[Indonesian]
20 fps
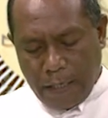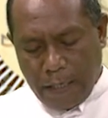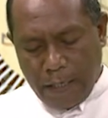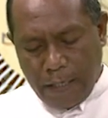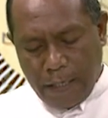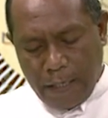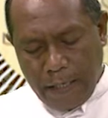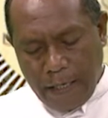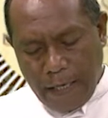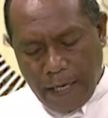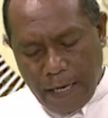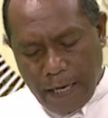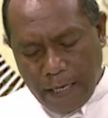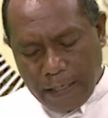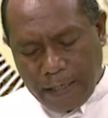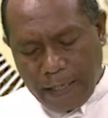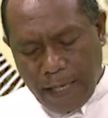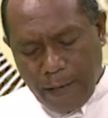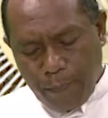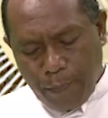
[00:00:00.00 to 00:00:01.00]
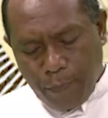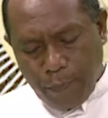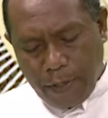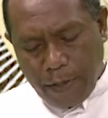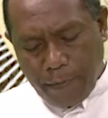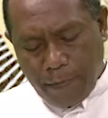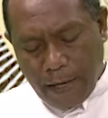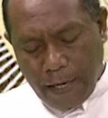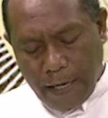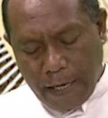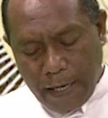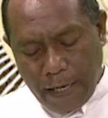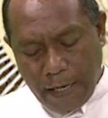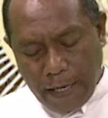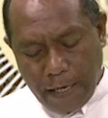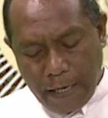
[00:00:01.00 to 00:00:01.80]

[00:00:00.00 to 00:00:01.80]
Iha tempu neba